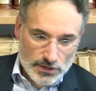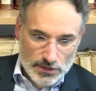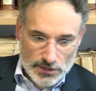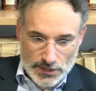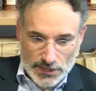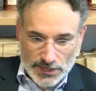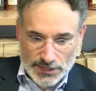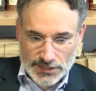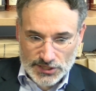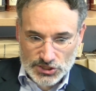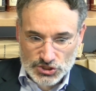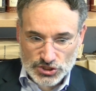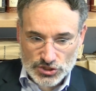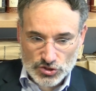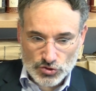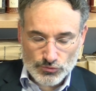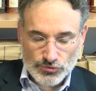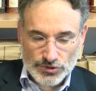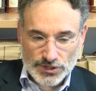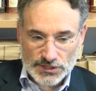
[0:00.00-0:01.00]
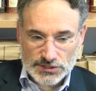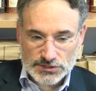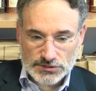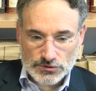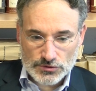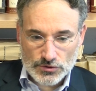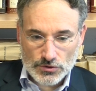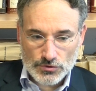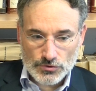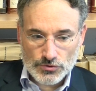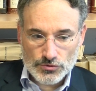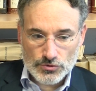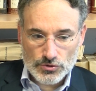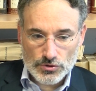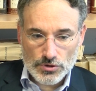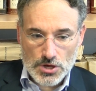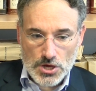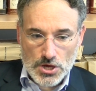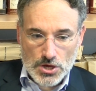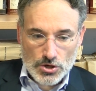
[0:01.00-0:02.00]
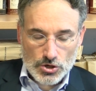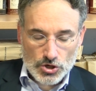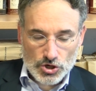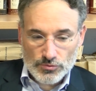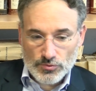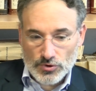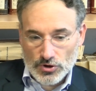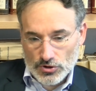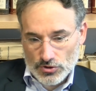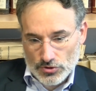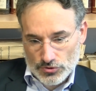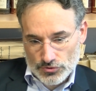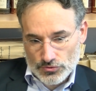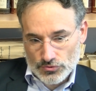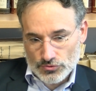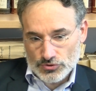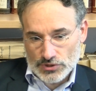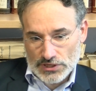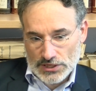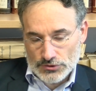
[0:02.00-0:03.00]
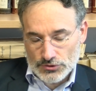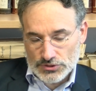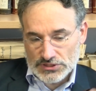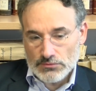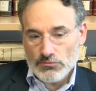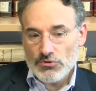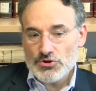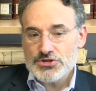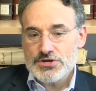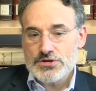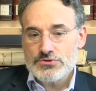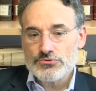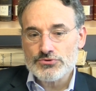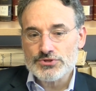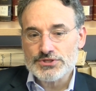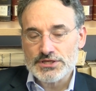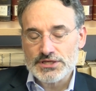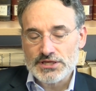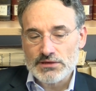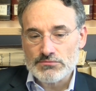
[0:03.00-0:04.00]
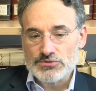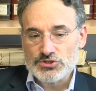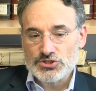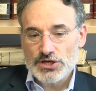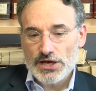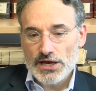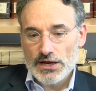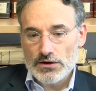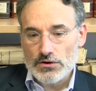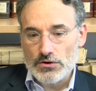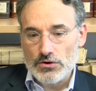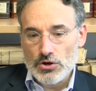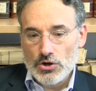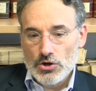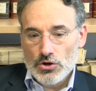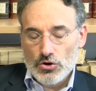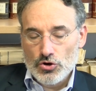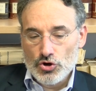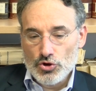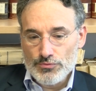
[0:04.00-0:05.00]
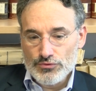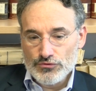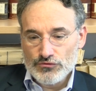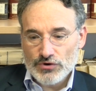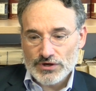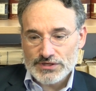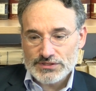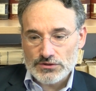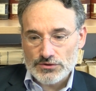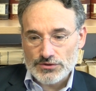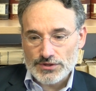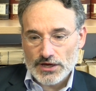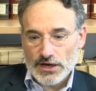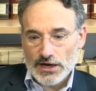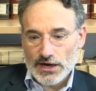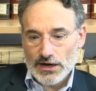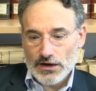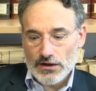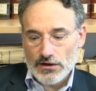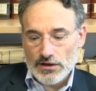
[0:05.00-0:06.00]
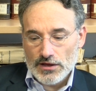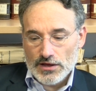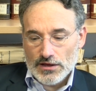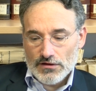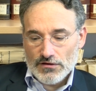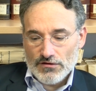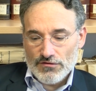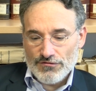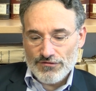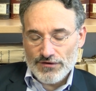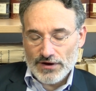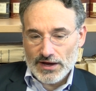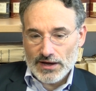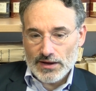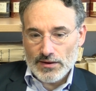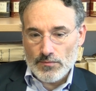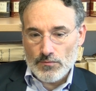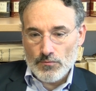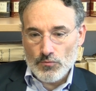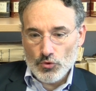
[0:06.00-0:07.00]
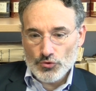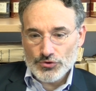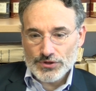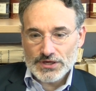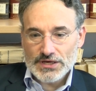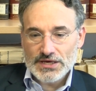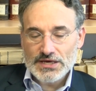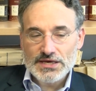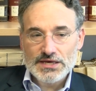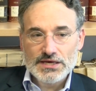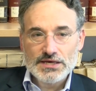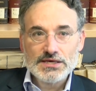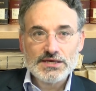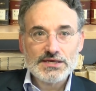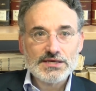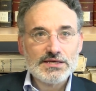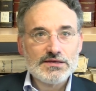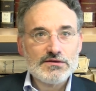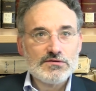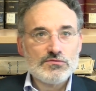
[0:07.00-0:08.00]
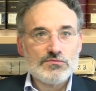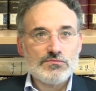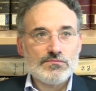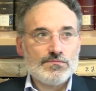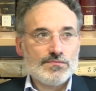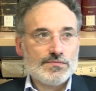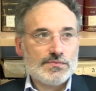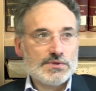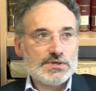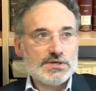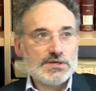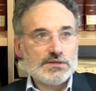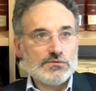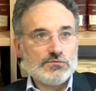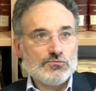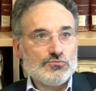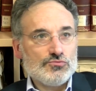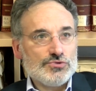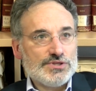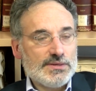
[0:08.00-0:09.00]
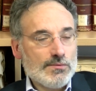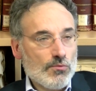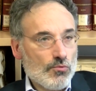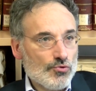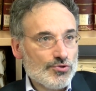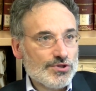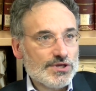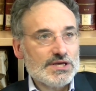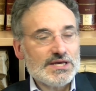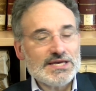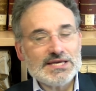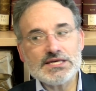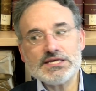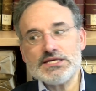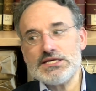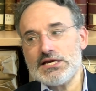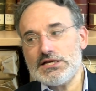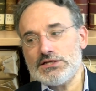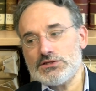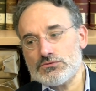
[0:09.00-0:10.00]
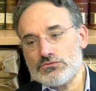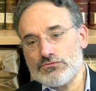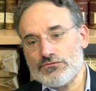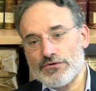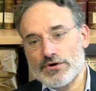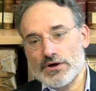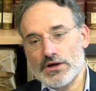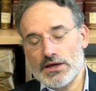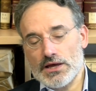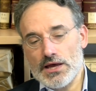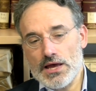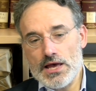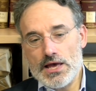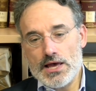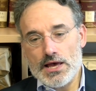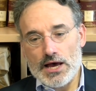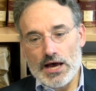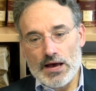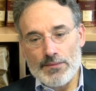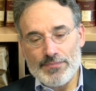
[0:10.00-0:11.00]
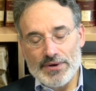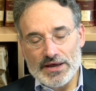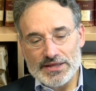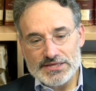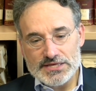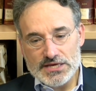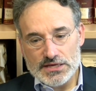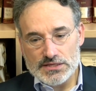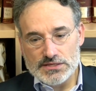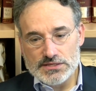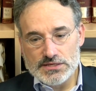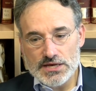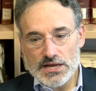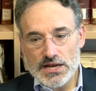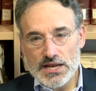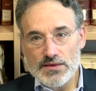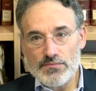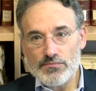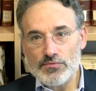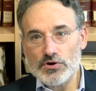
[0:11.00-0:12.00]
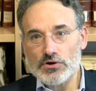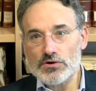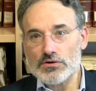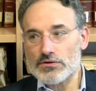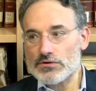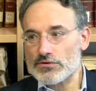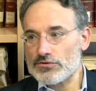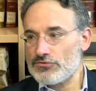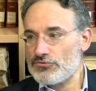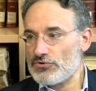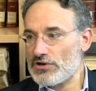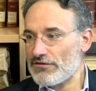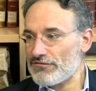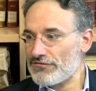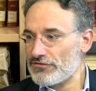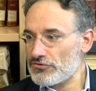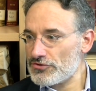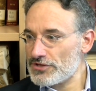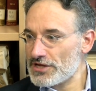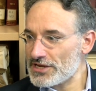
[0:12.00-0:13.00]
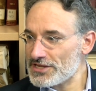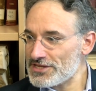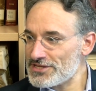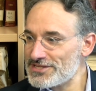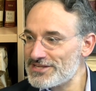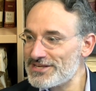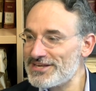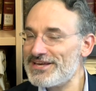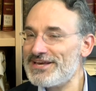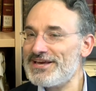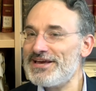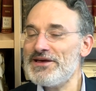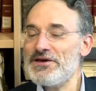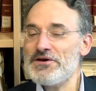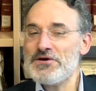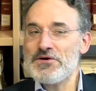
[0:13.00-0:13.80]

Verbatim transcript: rattachée depuis 1532, comment donc dans la deuxième moitié du XVIIe siècle, le pouvoir central va montrer, démontrer qui est le souverain à partir d'éléments de la féodalité